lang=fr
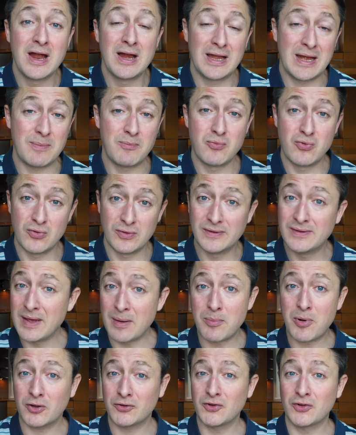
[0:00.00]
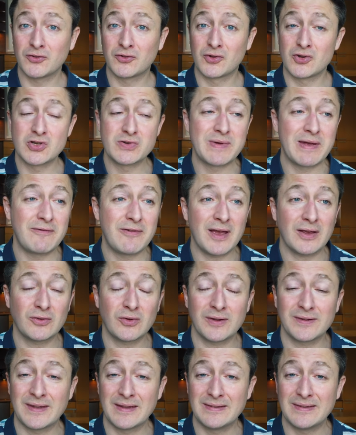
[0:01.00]
les plus importantes que je vais faire
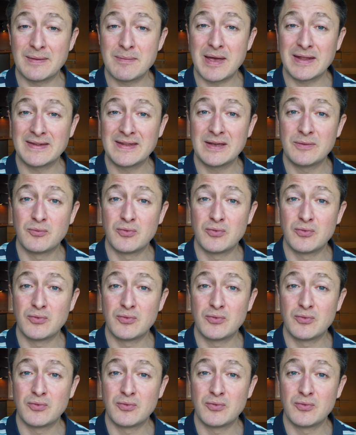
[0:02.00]
sur cette thématique,